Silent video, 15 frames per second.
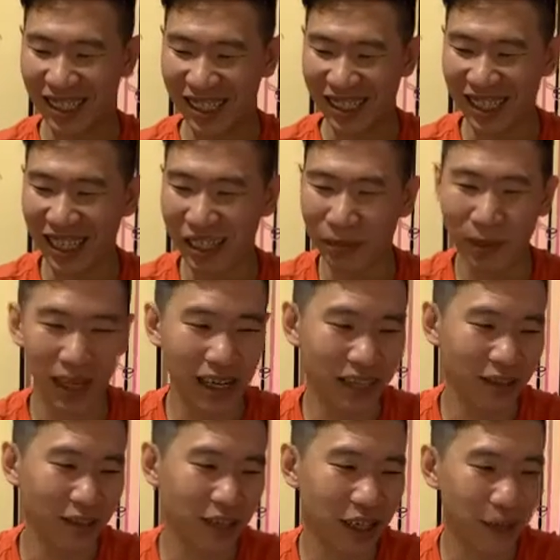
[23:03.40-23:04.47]
selisih
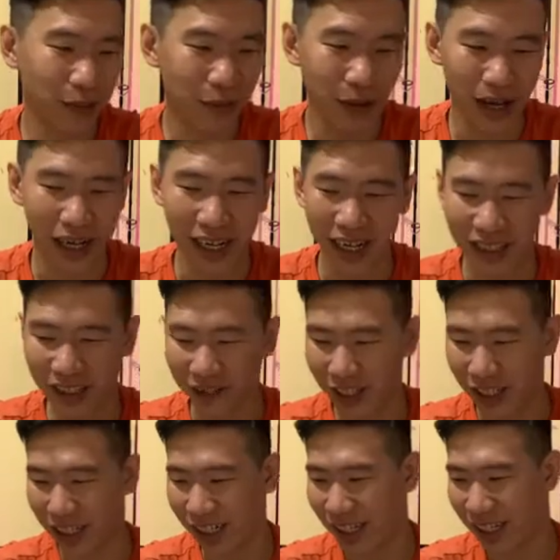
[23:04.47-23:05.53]
500 ribuan ya
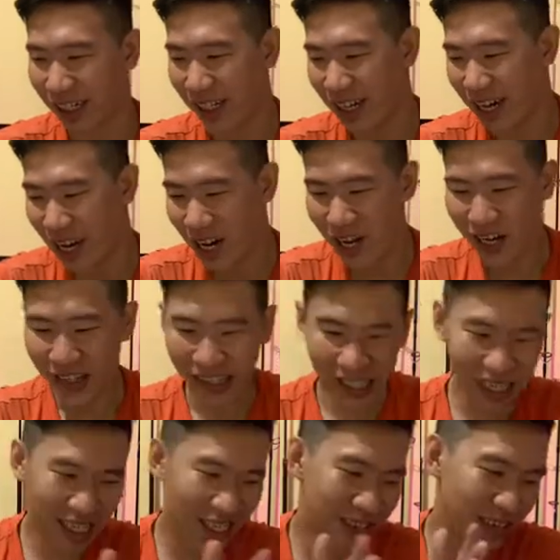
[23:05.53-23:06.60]
sahabat Engler
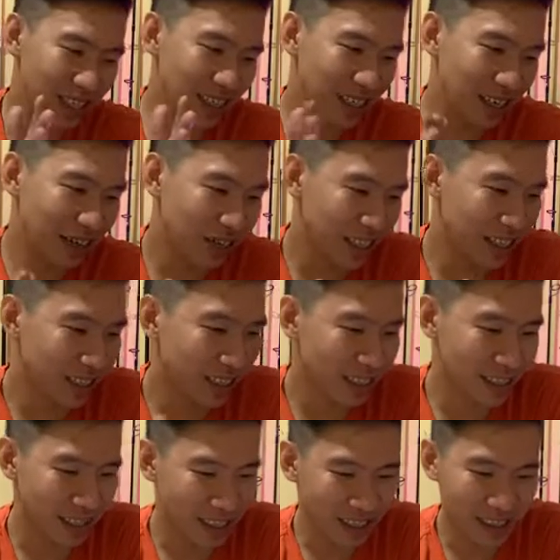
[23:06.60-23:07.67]
oke gitu aja sahabat
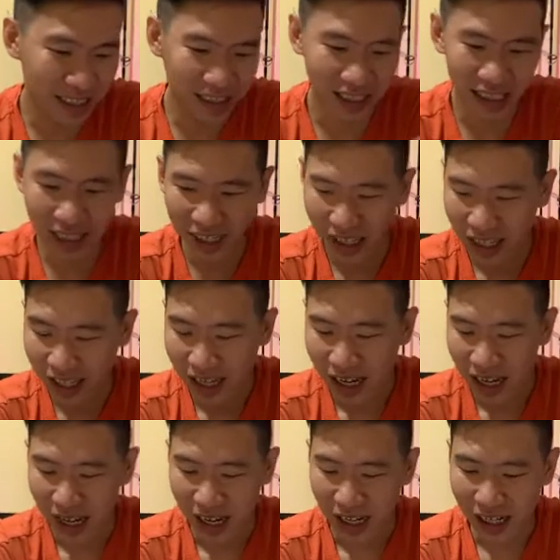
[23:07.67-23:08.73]
Engler jadi di sini
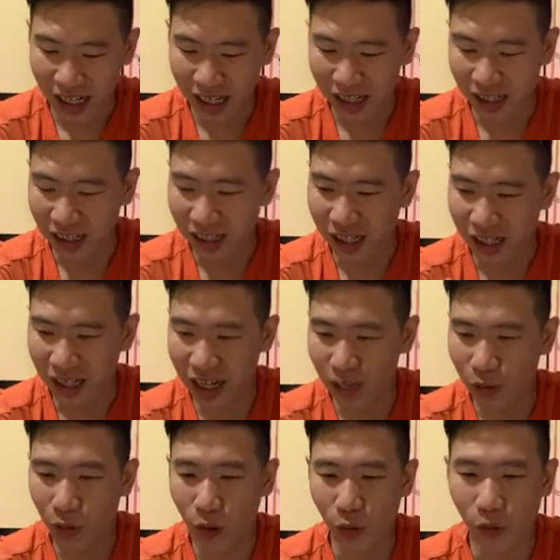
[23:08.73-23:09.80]
ini tersedia
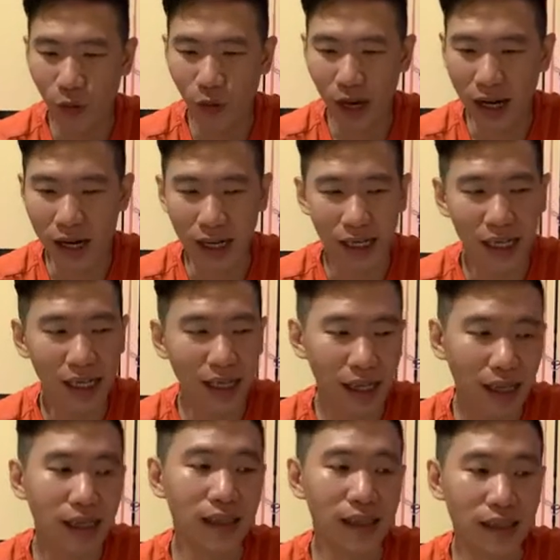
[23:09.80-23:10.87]
dua ukuran ya,
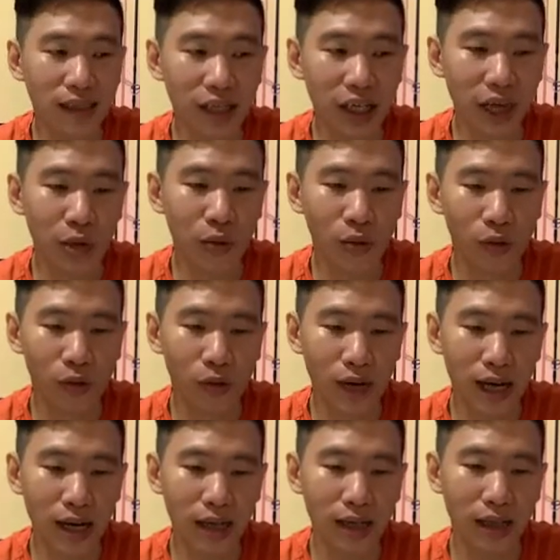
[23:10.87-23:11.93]
kita tersedia dua
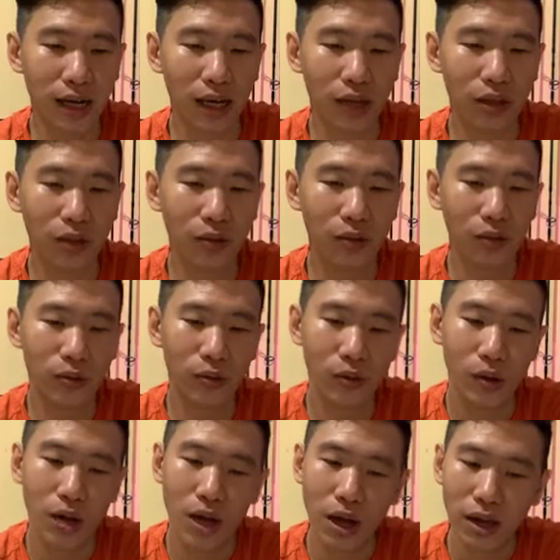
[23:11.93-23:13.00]
ukuran yaitu
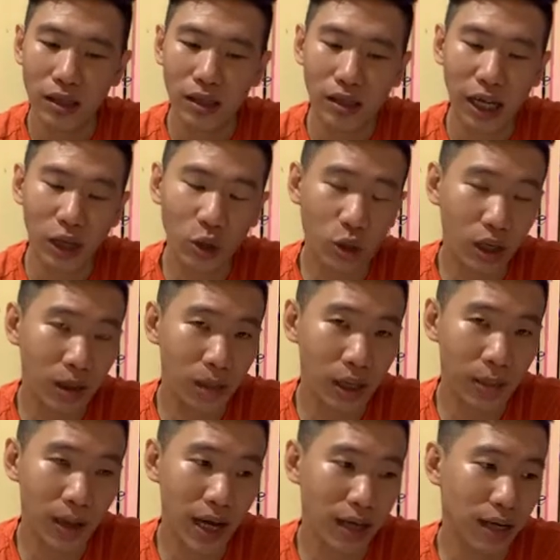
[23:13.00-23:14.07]
165
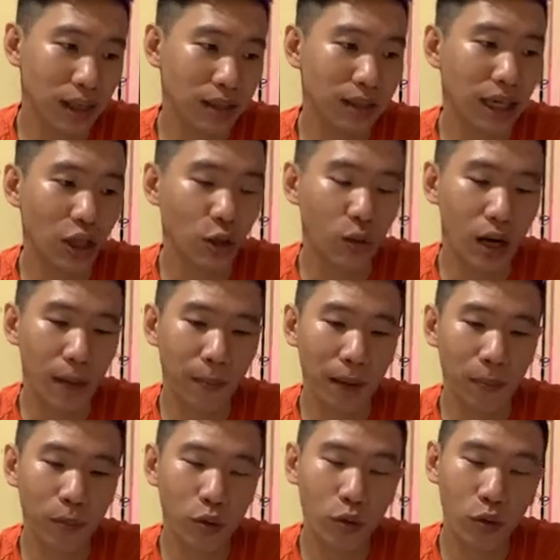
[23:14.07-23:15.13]
dan 180
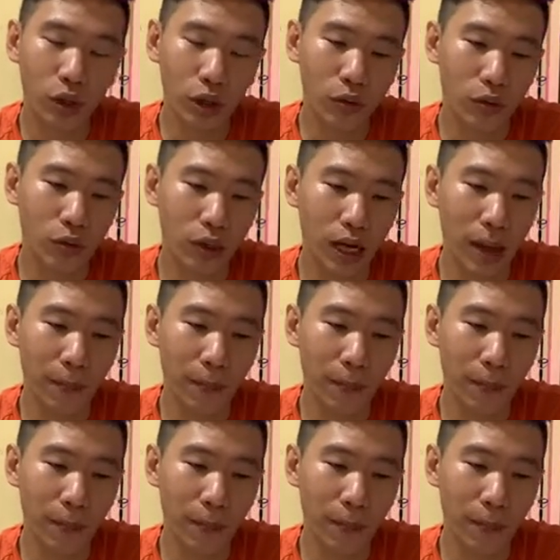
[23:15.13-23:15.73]
itu 820